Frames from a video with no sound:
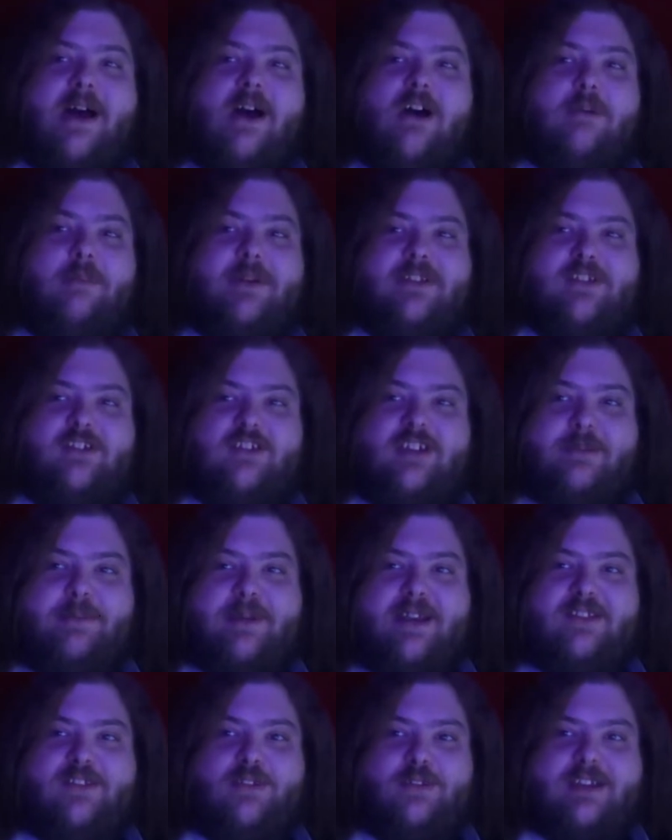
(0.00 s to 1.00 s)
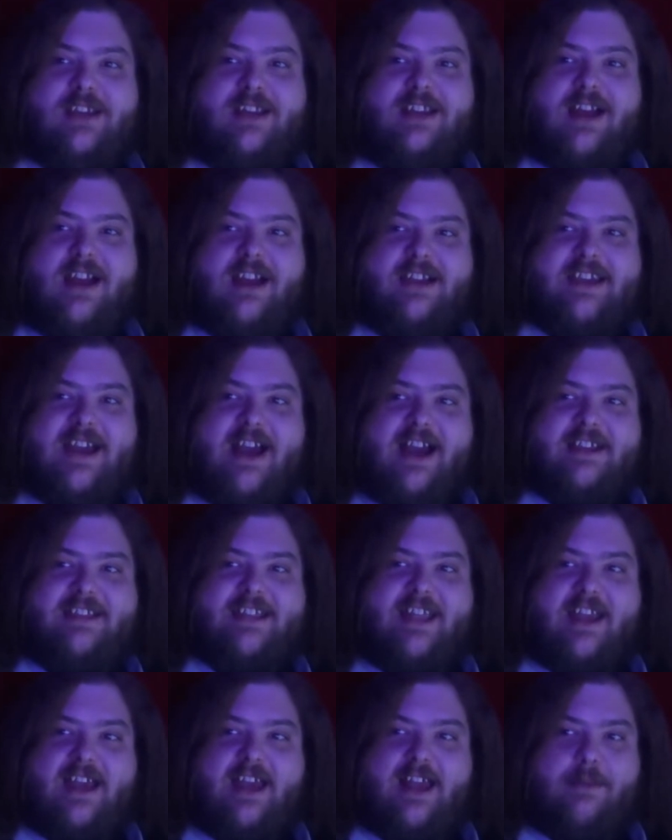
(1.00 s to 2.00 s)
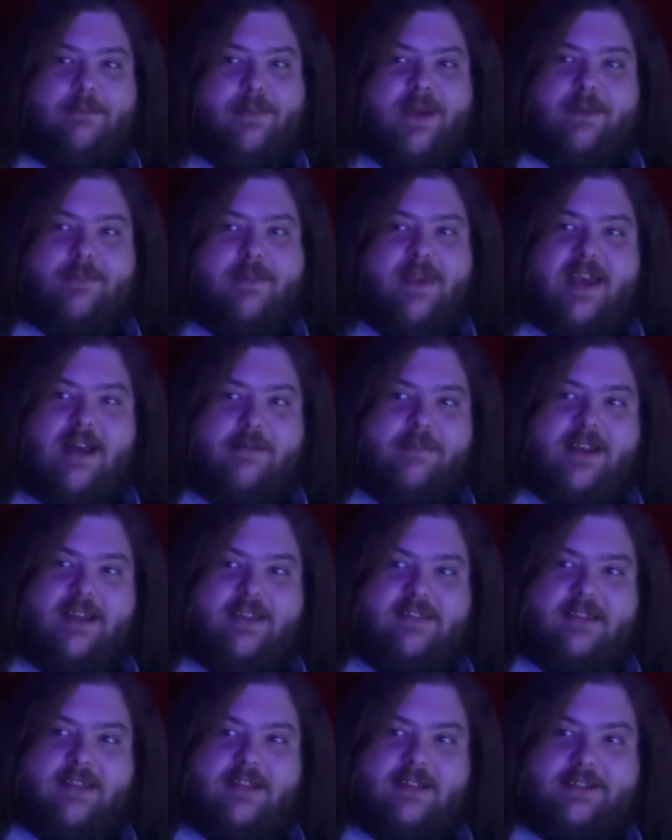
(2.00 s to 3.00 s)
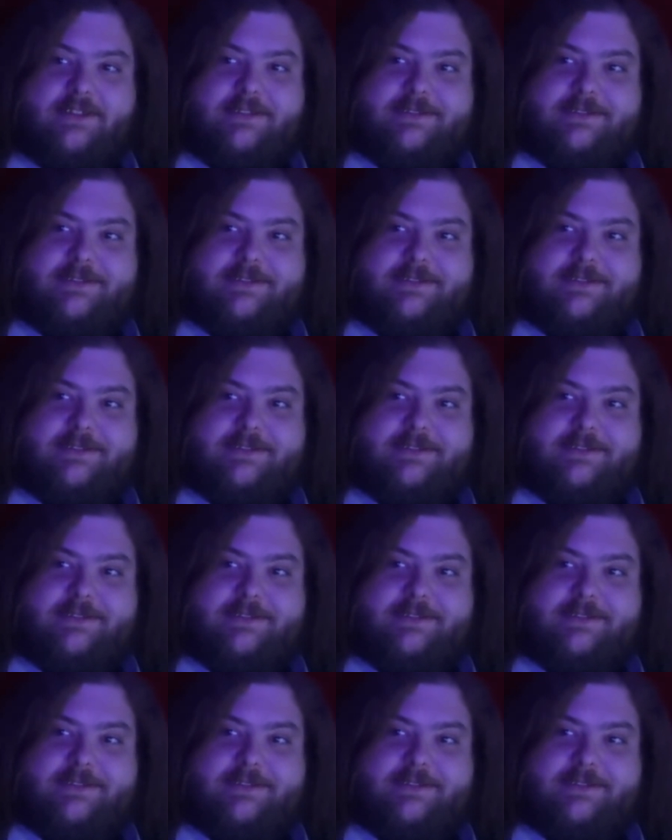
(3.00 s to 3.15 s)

marrant parce que j'ai l'impression qu'il a un caractère imperméable à ça.